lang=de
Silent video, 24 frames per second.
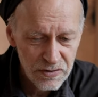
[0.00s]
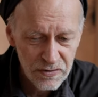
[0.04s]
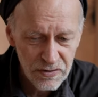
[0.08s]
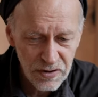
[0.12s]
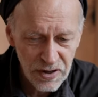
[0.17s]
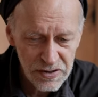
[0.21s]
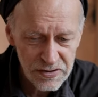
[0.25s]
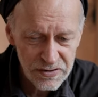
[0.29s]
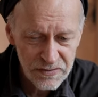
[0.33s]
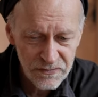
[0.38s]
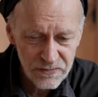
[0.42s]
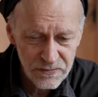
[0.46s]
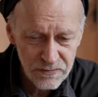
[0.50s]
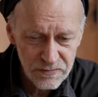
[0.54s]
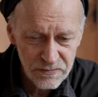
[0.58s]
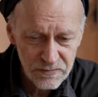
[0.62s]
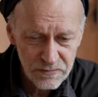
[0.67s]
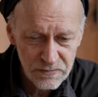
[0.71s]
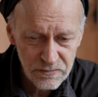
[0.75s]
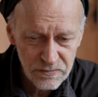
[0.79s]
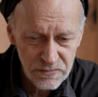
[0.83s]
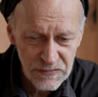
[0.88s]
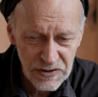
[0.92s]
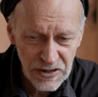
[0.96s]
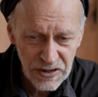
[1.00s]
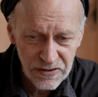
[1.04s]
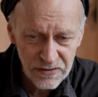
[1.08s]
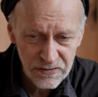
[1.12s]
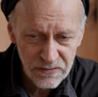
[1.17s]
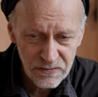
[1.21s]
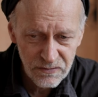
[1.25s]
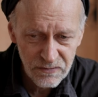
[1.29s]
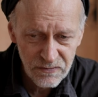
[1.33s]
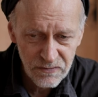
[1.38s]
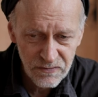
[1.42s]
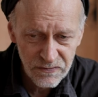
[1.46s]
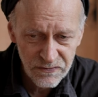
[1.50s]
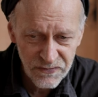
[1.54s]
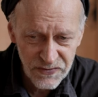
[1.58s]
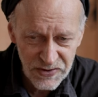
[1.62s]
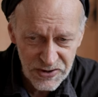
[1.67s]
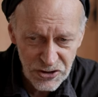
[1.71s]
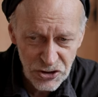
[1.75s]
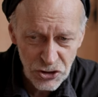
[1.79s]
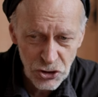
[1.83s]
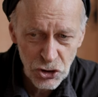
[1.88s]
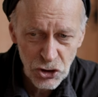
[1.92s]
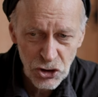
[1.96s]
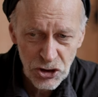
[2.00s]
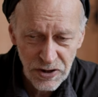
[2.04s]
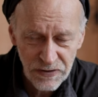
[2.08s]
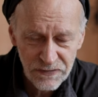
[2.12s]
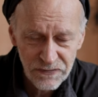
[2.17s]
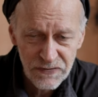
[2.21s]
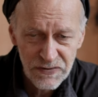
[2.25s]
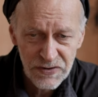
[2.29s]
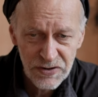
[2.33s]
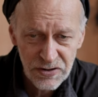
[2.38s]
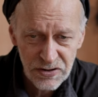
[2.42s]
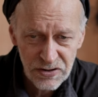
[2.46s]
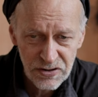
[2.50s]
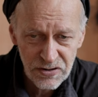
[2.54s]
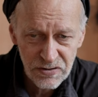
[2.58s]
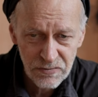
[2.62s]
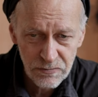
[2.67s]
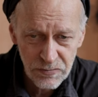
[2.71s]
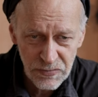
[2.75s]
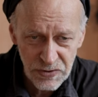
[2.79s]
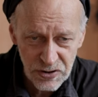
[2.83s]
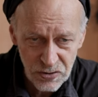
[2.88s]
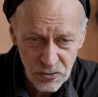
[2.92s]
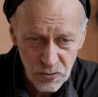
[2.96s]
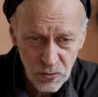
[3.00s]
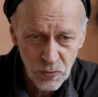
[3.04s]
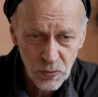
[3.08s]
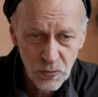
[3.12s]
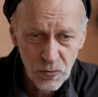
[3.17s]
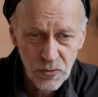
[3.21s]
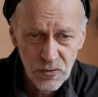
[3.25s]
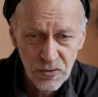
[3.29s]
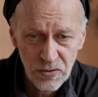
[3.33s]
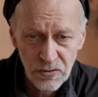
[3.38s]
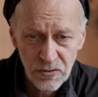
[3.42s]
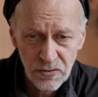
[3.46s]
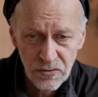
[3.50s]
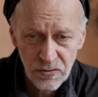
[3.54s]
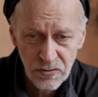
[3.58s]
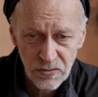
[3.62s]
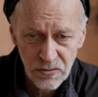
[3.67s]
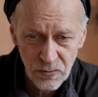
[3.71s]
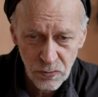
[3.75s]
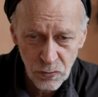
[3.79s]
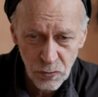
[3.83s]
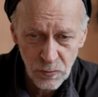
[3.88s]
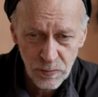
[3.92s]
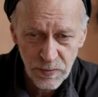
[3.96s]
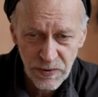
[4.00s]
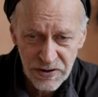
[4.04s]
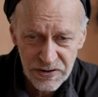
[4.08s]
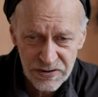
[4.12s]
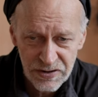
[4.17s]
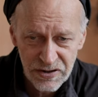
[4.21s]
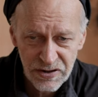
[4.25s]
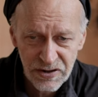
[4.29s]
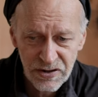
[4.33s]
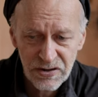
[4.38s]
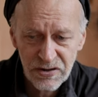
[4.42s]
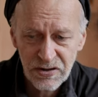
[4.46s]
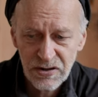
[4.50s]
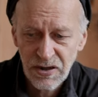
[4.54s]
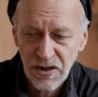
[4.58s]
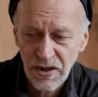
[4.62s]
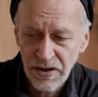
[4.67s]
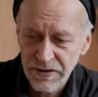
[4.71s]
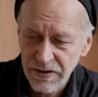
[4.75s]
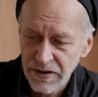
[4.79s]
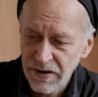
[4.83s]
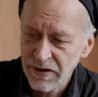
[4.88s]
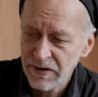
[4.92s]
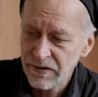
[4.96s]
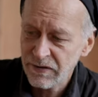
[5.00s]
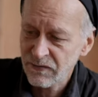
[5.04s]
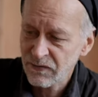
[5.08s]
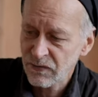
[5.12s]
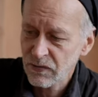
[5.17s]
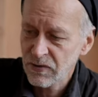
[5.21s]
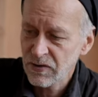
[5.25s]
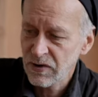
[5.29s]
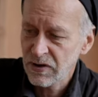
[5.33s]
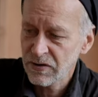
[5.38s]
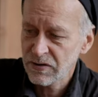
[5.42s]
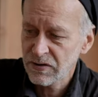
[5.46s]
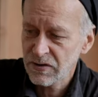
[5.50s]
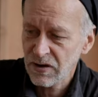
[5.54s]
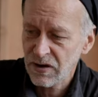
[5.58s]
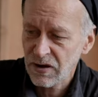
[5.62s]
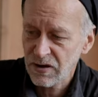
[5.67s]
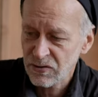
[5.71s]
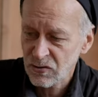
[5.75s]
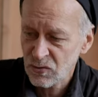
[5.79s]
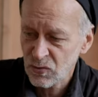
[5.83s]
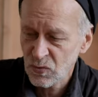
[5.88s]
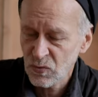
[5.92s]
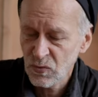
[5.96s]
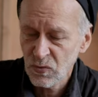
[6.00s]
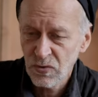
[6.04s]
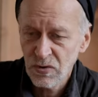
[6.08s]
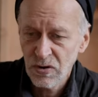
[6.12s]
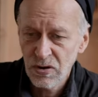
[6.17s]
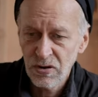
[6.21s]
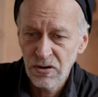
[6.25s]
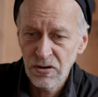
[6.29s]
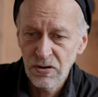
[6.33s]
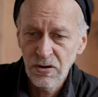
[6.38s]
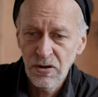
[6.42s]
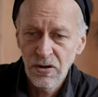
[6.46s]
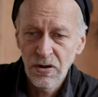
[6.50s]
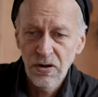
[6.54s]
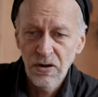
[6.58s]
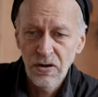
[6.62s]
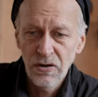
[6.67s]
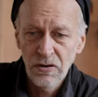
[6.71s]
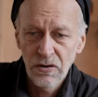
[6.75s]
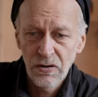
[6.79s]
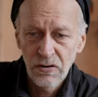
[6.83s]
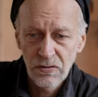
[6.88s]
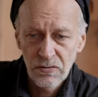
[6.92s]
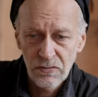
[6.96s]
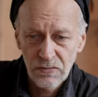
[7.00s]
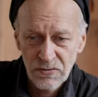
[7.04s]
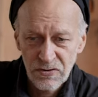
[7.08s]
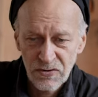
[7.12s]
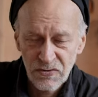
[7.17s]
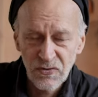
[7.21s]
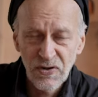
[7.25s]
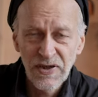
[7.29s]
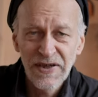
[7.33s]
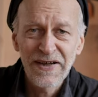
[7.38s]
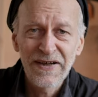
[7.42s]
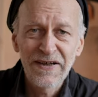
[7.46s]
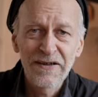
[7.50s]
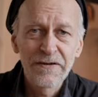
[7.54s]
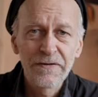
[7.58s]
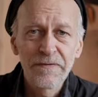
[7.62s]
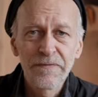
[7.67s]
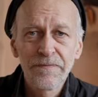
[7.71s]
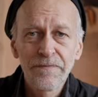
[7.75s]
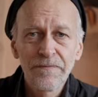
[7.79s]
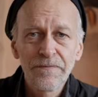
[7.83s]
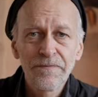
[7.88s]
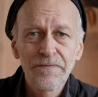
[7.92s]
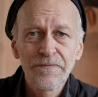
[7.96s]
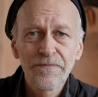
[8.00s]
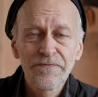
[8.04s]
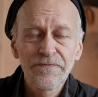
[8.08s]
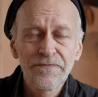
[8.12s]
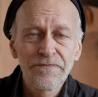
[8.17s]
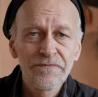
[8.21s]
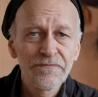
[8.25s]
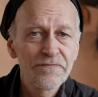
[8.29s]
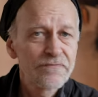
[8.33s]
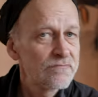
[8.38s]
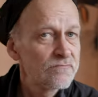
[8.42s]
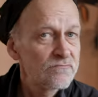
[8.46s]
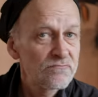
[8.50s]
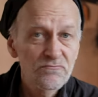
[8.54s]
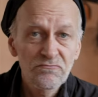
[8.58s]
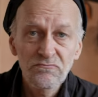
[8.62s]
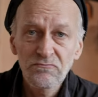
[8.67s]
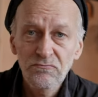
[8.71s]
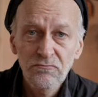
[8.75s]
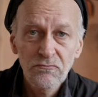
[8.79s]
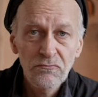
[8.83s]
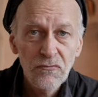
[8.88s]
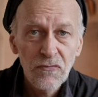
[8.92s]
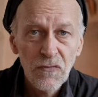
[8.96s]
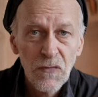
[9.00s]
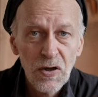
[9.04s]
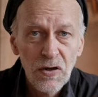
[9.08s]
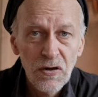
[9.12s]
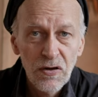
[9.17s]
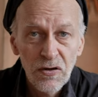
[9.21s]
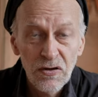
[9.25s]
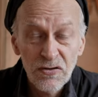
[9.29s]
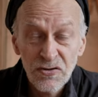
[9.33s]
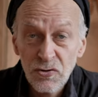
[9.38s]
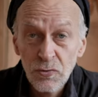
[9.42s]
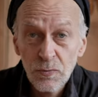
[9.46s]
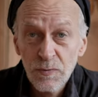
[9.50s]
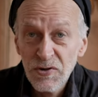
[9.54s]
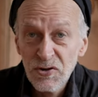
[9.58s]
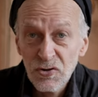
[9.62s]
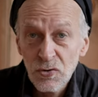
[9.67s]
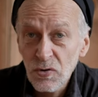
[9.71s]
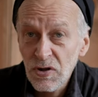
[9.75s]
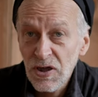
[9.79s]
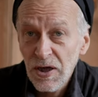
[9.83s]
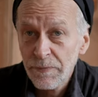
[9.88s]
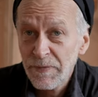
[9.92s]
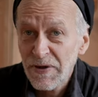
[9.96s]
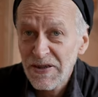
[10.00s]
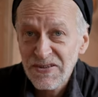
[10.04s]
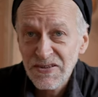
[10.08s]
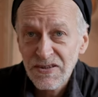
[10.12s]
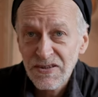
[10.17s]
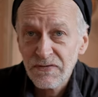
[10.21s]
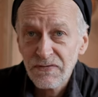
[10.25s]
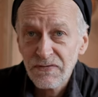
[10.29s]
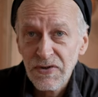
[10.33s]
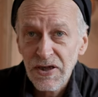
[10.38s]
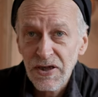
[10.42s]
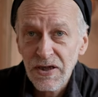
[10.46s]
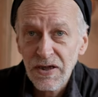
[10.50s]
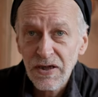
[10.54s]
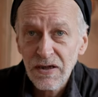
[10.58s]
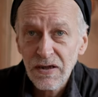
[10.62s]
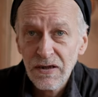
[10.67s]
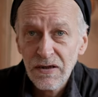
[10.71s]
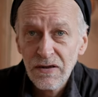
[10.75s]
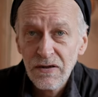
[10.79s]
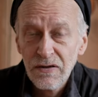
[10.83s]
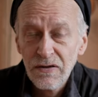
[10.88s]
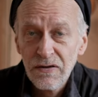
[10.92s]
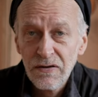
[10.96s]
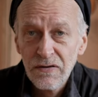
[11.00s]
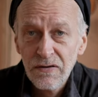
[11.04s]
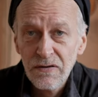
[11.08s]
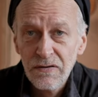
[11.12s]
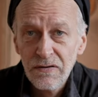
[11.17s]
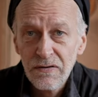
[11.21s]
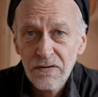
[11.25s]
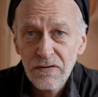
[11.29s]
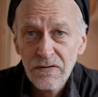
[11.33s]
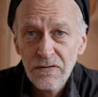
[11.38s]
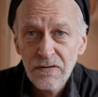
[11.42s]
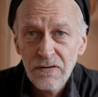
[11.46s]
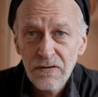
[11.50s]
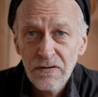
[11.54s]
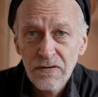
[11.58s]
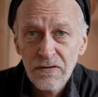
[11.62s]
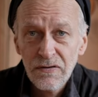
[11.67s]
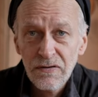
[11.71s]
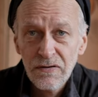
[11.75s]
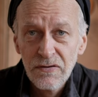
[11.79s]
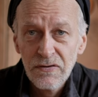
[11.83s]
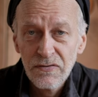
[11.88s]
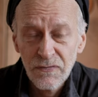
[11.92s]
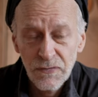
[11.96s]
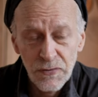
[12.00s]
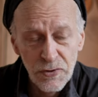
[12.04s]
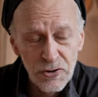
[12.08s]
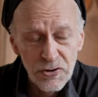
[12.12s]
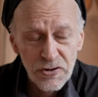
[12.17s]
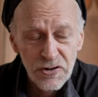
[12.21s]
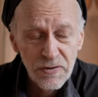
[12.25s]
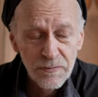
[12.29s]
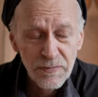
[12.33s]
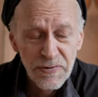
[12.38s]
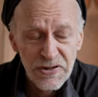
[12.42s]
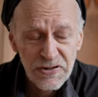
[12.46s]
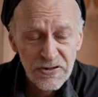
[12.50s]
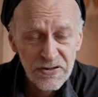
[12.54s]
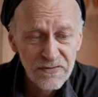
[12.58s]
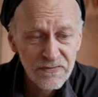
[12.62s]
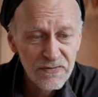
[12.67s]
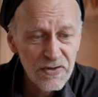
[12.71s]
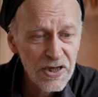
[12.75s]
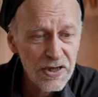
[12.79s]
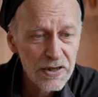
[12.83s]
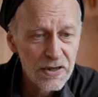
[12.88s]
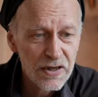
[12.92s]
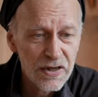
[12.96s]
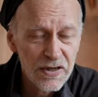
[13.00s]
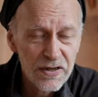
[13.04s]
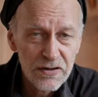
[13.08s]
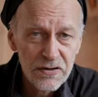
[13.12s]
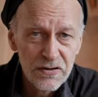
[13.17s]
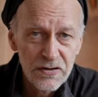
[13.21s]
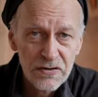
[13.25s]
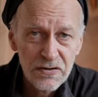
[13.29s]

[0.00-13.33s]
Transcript: halt hm, nach wissenschaftlichen Methoden über dich anhand von Literatur zu lernen. Hm? Ist sowieso der beste Weg. Ja? Ist wirklich der beste Weg eigentlich.